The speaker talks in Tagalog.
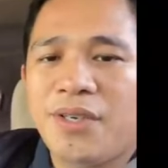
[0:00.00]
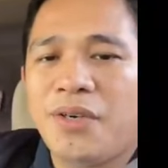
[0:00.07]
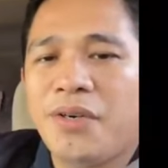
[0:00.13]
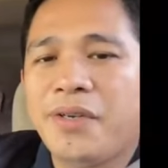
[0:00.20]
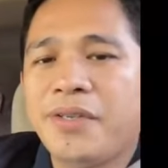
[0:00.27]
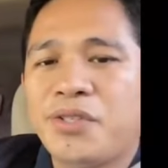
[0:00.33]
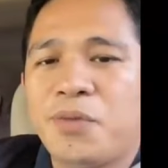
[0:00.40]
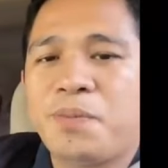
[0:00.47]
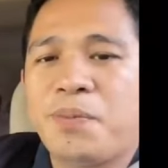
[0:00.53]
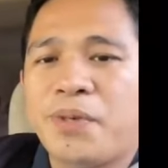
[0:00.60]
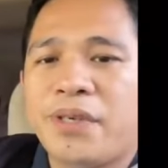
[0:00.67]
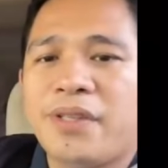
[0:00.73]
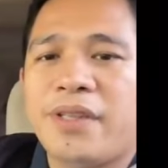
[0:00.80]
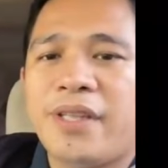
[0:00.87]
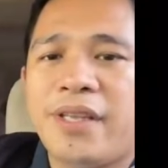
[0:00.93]
Hello, all
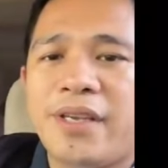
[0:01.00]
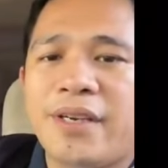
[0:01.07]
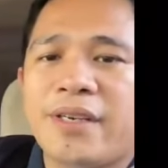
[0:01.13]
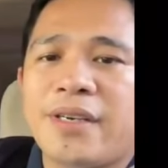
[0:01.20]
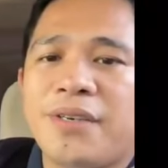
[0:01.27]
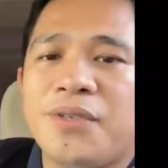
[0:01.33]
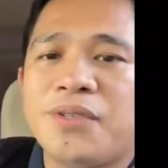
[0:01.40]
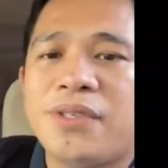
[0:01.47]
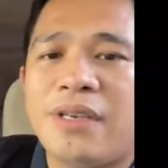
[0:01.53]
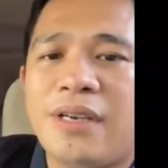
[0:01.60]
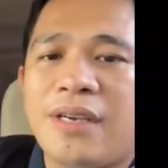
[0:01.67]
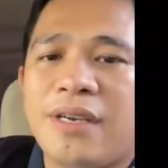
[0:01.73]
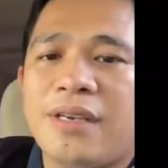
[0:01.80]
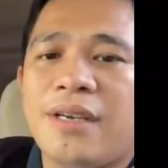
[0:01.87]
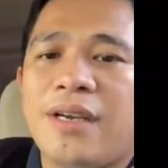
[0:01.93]
support here. Kanus
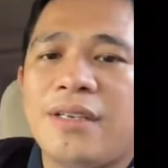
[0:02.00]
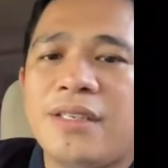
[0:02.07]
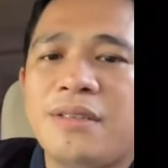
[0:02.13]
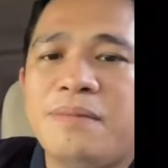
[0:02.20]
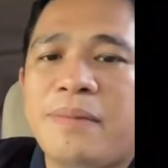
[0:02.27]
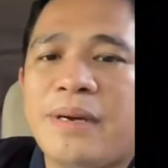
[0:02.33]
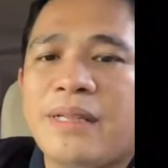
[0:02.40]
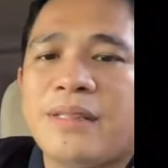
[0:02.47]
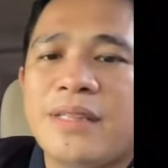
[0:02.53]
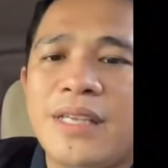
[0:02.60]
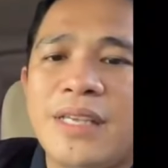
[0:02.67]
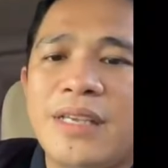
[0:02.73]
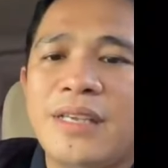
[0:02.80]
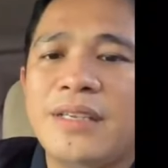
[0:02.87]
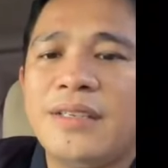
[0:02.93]
ah, ang
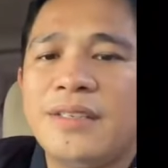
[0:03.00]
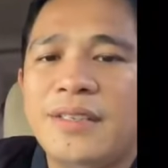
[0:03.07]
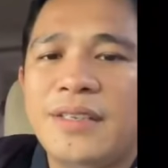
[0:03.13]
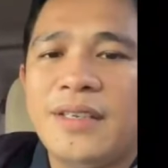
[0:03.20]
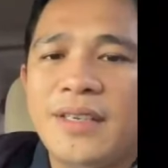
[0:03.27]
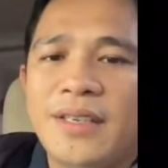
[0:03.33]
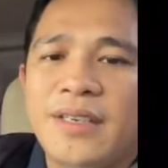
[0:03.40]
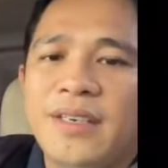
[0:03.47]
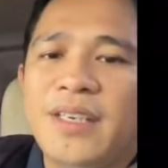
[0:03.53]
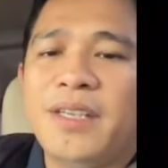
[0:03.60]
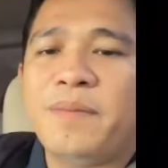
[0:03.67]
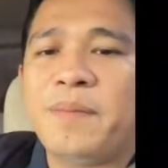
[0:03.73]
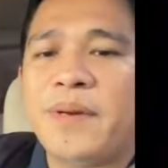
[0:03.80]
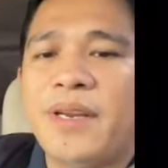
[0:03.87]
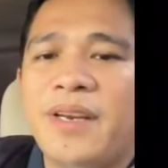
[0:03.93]
debate
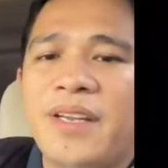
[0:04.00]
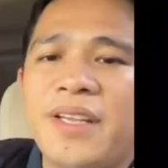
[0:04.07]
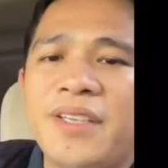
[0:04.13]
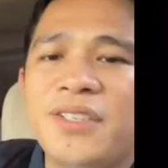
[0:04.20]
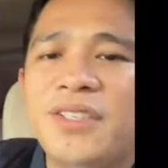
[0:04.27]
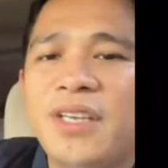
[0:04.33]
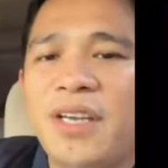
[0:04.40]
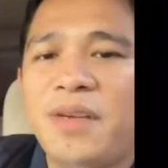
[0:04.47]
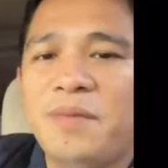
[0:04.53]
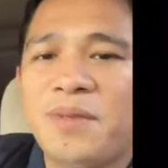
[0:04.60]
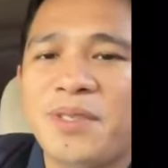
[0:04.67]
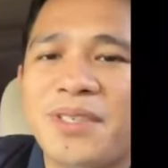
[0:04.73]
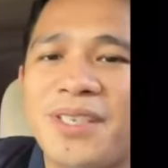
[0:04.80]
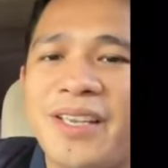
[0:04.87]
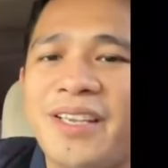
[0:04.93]
ni Praning
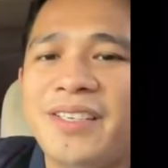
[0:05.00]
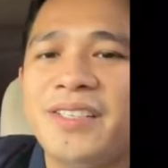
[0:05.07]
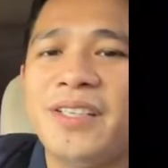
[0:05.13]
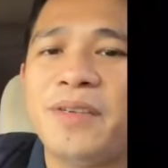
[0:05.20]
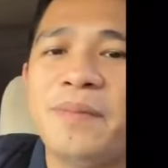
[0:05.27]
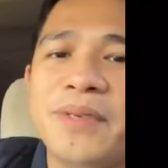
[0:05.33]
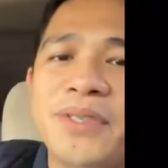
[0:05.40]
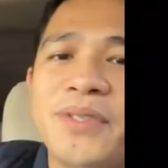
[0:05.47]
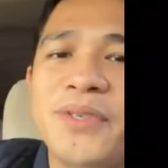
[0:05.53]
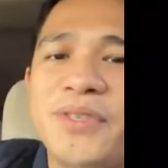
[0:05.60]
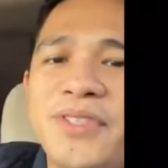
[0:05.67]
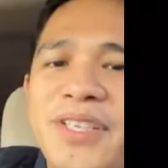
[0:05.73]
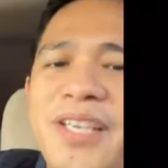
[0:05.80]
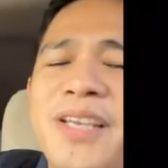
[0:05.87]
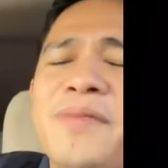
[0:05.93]
James is ni
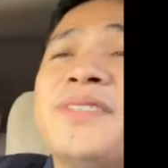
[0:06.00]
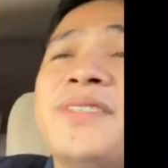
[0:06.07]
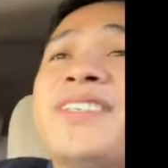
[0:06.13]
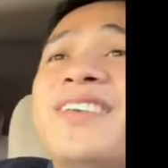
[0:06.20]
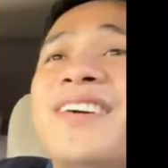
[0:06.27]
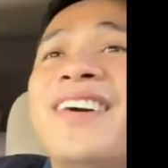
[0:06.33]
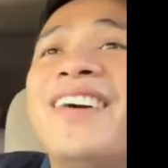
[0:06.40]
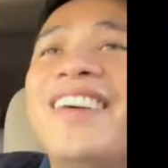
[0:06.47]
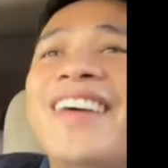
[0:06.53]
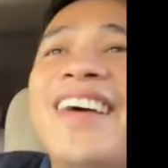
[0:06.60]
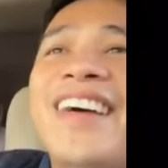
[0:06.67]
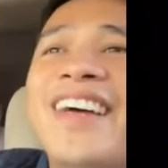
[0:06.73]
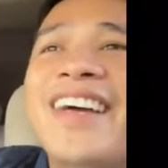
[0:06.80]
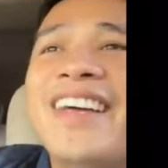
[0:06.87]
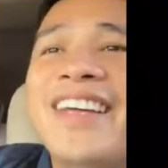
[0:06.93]
Pastor James.
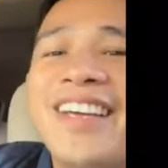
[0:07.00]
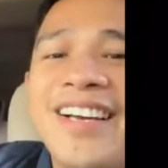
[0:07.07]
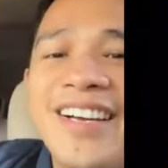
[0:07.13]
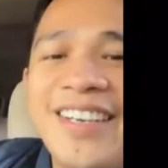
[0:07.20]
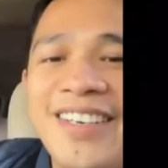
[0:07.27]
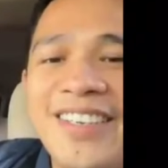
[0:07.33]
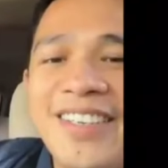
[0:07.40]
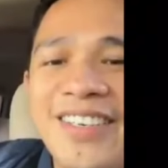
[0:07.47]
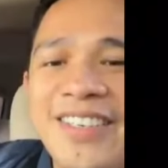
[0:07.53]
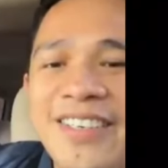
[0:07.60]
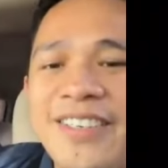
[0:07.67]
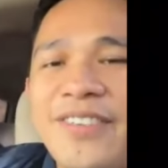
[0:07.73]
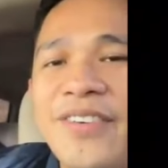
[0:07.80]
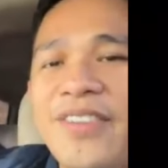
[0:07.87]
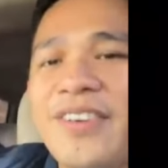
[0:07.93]

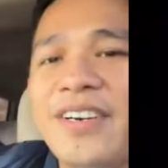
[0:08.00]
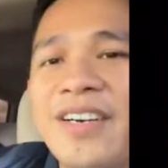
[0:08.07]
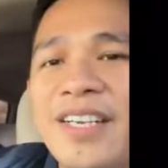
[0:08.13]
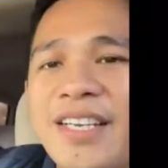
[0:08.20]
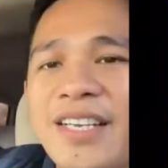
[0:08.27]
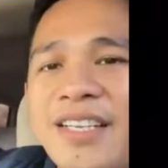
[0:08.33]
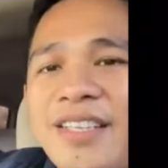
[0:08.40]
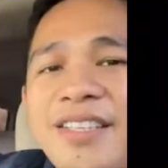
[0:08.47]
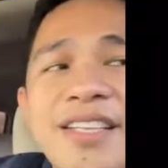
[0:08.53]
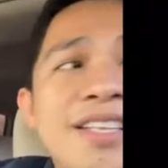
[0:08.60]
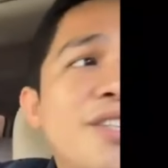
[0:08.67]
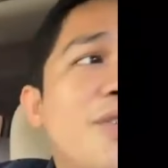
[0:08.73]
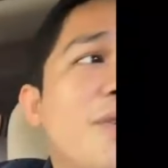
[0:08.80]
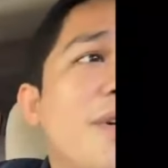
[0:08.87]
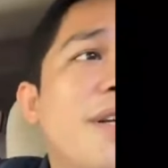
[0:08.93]
uh, hindi
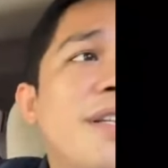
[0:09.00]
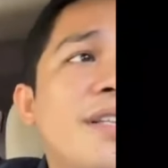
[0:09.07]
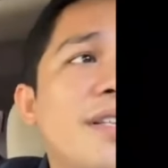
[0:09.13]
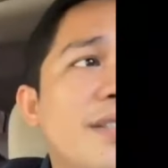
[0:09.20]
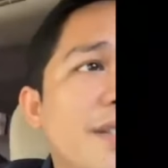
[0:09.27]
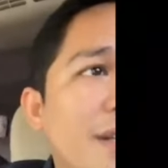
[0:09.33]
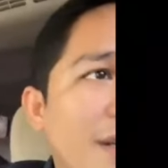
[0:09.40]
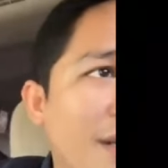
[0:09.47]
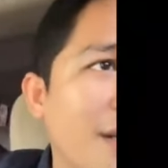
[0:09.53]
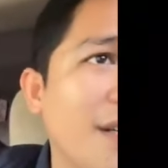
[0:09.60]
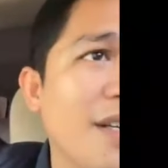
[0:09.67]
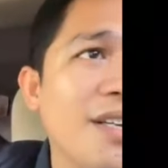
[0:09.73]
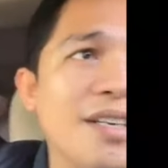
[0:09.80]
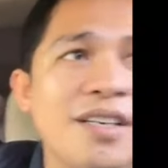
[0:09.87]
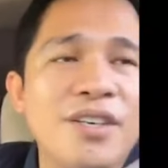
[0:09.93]
to hindi siya
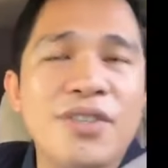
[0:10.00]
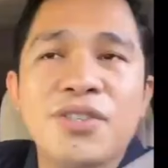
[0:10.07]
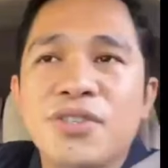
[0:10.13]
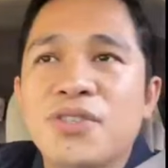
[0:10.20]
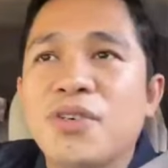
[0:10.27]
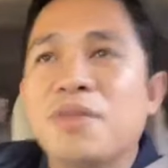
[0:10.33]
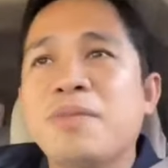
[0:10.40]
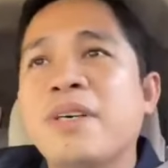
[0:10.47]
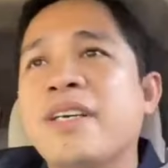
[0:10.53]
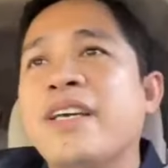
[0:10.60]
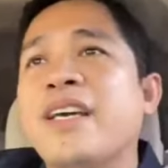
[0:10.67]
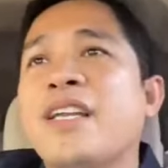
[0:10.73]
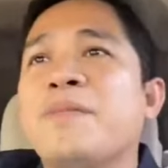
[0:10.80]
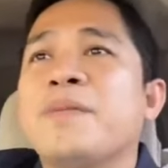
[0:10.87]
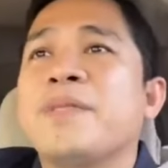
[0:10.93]
gustong
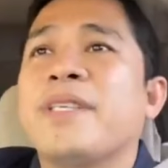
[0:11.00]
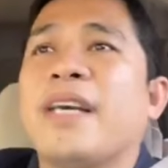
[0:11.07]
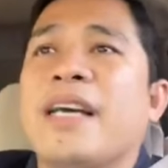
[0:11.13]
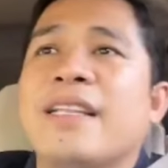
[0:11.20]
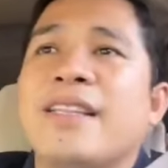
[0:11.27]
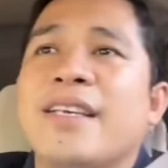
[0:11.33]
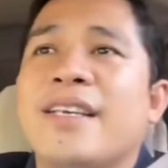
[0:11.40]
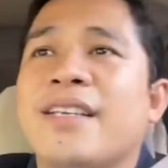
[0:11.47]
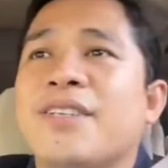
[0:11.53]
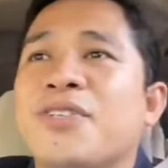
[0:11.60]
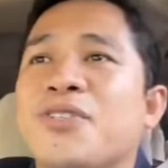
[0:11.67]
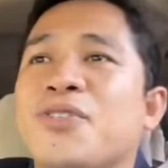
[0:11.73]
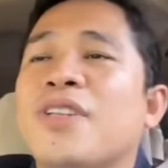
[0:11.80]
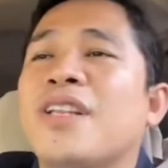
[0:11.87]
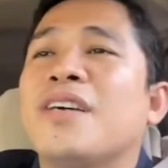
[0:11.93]
makiharap sa atin
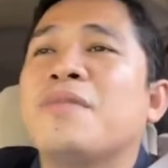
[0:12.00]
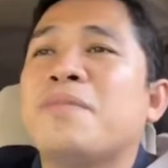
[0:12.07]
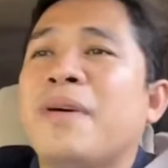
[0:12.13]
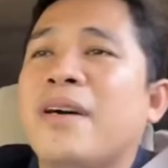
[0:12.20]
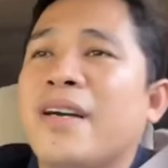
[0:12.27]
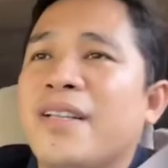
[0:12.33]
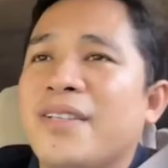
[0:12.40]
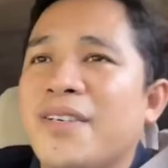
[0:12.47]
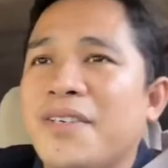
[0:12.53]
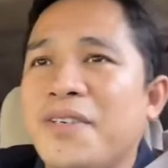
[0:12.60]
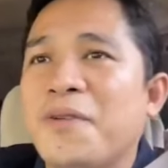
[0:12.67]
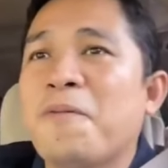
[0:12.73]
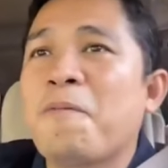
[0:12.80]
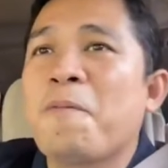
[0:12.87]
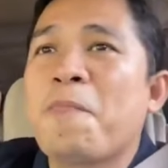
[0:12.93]
gusto lang mang
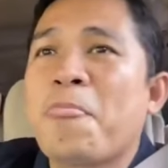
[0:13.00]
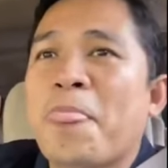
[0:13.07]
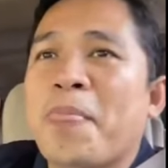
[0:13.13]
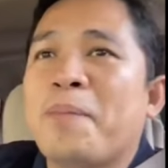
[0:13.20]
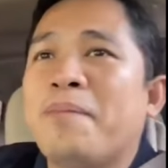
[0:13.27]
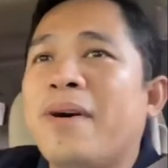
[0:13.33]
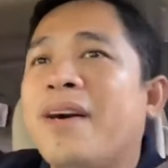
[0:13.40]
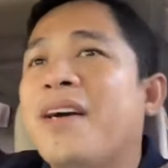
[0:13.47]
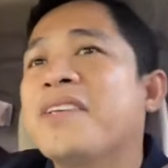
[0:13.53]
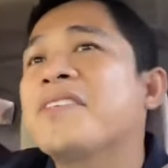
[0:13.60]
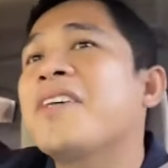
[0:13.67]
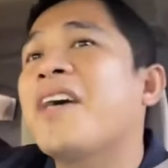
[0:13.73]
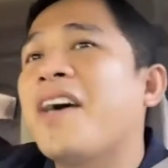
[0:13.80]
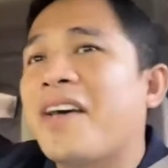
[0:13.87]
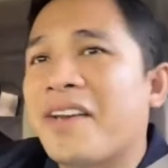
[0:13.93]
ano mang
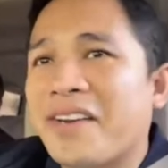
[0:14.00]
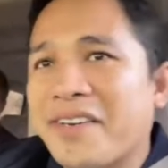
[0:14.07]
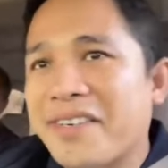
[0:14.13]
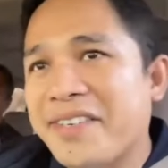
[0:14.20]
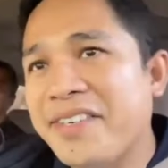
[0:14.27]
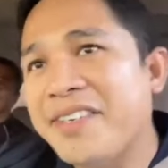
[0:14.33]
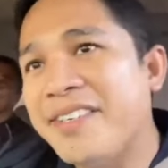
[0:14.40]
asar